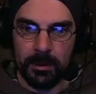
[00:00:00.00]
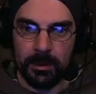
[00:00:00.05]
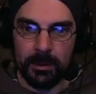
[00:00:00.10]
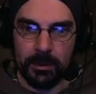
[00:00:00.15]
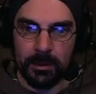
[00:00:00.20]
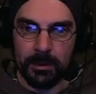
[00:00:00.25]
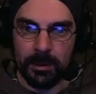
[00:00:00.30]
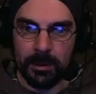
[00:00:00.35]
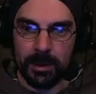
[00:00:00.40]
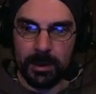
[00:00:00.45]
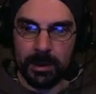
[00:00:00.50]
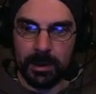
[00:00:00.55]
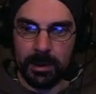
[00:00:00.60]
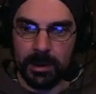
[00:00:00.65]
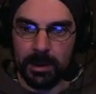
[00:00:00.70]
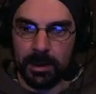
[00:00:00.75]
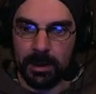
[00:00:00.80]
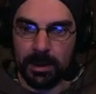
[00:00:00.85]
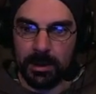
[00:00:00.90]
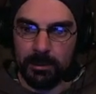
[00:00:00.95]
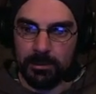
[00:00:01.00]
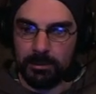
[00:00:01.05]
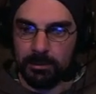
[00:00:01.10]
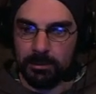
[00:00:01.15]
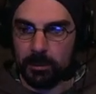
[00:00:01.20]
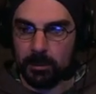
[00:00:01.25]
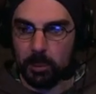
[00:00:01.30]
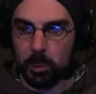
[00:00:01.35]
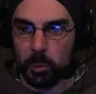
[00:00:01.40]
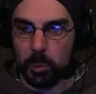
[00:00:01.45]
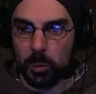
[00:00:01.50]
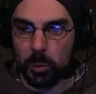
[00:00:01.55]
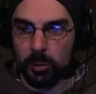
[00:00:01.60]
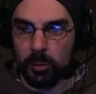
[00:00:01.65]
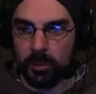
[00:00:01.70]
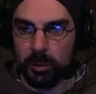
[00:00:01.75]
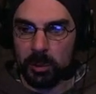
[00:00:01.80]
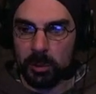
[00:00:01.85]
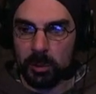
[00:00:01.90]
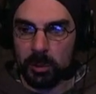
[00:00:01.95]
Voilà. Bon, on
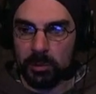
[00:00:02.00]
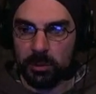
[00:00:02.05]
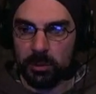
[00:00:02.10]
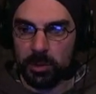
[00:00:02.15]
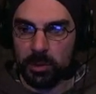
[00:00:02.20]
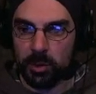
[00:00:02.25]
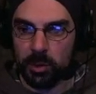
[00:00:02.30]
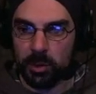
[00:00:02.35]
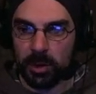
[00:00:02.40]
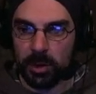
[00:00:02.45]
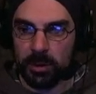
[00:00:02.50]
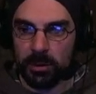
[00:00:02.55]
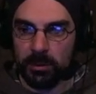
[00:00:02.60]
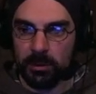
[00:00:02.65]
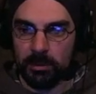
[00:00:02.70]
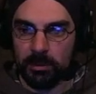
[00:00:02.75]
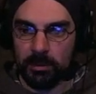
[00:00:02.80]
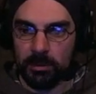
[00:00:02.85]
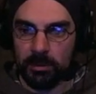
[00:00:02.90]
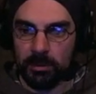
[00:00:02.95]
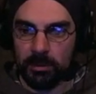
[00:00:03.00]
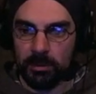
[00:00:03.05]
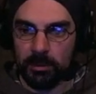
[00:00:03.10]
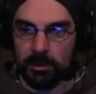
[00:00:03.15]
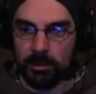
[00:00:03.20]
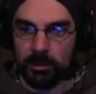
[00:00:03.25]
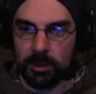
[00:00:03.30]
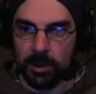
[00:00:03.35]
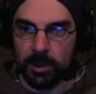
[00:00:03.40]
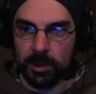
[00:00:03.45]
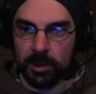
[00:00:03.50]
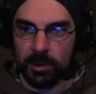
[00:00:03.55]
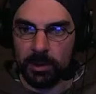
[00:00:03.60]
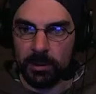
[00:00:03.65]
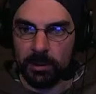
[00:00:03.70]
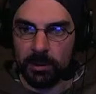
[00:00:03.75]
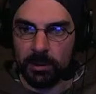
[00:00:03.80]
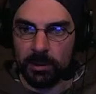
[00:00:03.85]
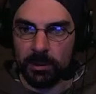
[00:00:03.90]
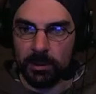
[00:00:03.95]
va mettre une échelle moins grande
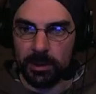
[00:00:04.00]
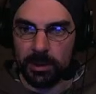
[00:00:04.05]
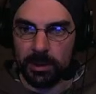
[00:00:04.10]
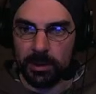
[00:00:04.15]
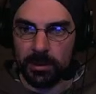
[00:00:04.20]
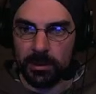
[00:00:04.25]
que ça.